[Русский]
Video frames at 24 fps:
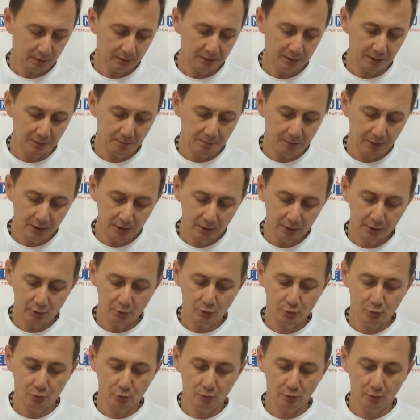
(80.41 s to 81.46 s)
терпение
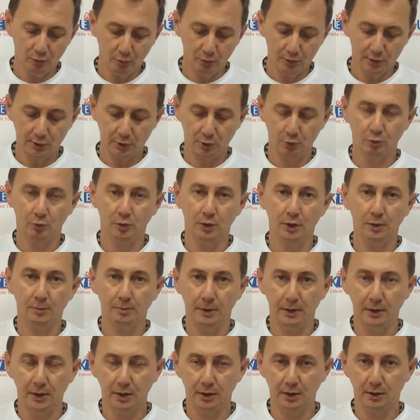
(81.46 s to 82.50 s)
чуть-чуть. Но если что-то
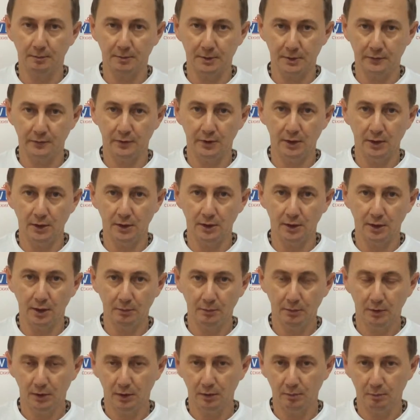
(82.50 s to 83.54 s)
непонятно, позвоните
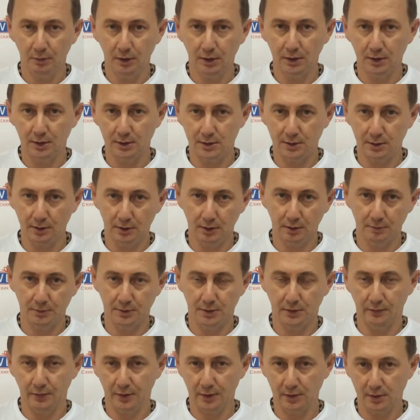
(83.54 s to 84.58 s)
нам, и мы это сделаем
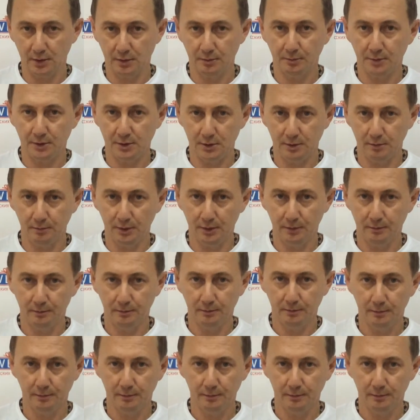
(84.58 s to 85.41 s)
за вас. Спасибо.